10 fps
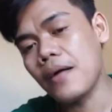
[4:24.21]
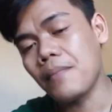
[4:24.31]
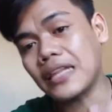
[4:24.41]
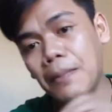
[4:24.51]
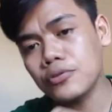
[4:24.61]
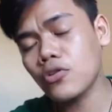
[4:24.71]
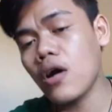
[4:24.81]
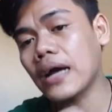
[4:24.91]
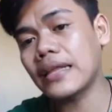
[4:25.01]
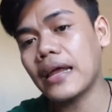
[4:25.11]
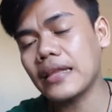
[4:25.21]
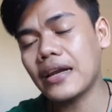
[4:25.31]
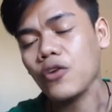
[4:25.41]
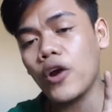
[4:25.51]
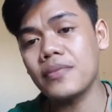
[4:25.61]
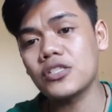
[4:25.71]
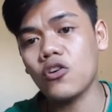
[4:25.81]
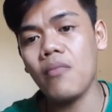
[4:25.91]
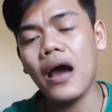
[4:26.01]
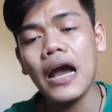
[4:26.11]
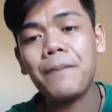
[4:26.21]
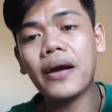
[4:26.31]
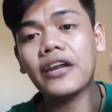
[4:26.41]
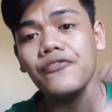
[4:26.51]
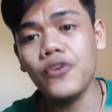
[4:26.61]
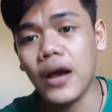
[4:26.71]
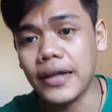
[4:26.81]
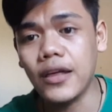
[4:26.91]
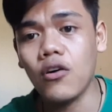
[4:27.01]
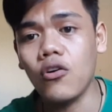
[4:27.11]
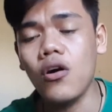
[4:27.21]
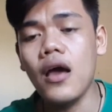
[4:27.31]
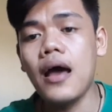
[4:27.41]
matapos ko agad lahat ng requirements ko, makakapag-review agad ako